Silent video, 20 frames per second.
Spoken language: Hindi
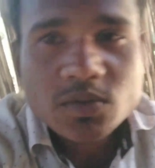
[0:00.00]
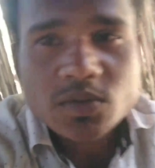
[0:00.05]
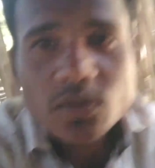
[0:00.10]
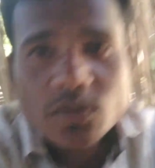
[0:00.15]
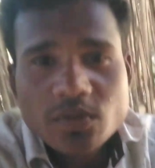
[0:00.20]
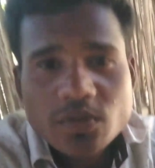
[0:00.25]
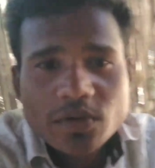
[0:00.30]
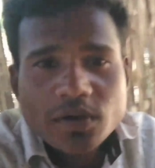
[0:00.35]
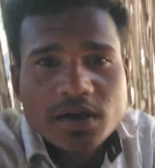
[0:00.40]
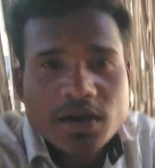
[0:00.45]

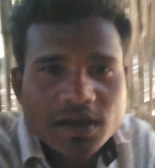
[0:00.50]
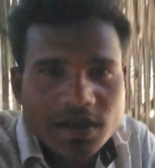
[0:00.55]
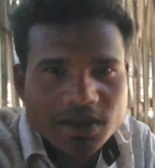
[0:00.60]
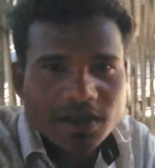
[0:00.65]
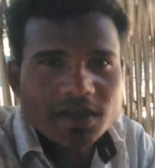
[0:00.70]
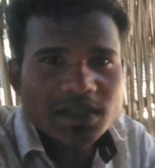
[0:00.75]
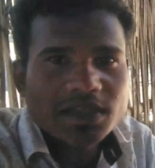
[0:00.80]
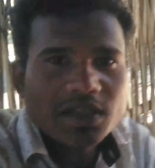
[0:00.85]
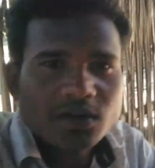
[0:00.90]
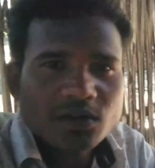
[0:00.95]
इसको
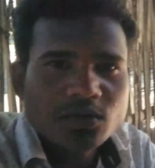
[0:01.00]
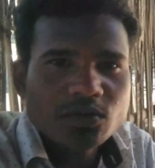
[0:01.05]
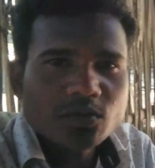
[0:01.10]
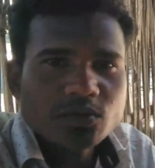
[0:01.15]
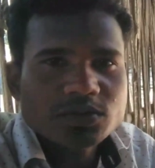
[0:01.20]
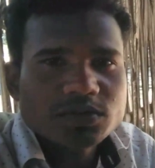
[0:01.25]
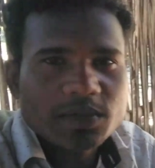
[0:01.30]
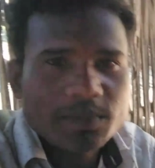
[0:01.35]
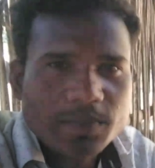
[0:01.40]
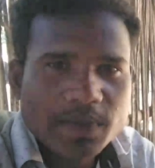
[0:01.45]
खा लेता हूँ
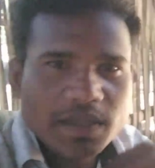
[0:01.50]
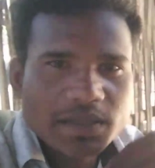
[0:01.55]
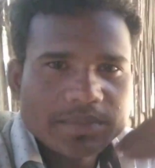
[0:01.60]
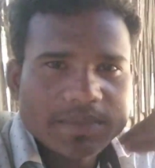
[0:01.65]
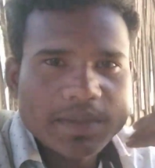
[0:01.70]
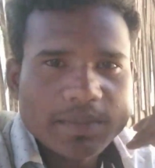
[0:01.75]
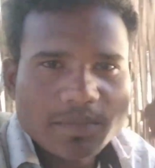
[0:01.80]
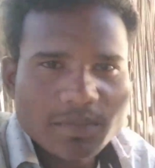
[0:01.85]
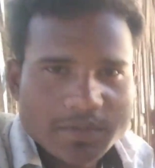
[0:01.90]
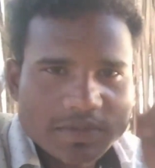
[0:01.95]
उसके
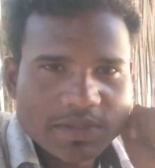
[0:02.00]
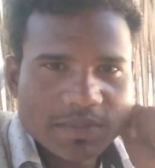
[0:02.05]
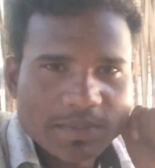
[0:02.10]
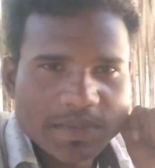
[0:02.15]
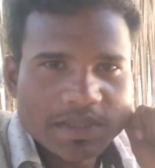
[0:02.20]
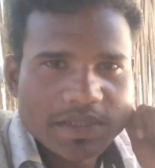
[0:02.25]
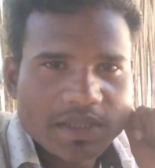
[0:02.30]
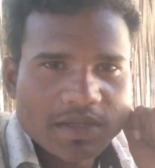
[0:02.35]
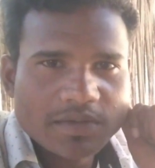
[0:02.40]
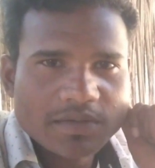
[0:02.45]
बाद में आप लोग से
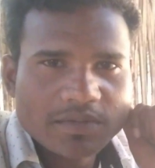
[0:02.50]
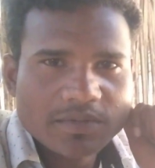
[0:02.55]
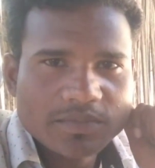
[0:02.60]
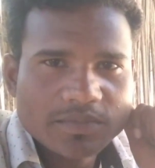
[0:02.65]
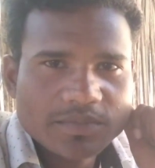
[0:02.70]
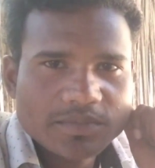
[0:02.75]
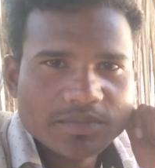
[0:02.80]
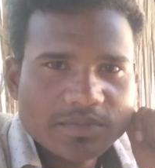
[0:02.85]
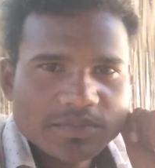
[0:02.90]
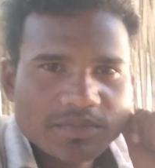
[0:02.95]
मिलता हूँ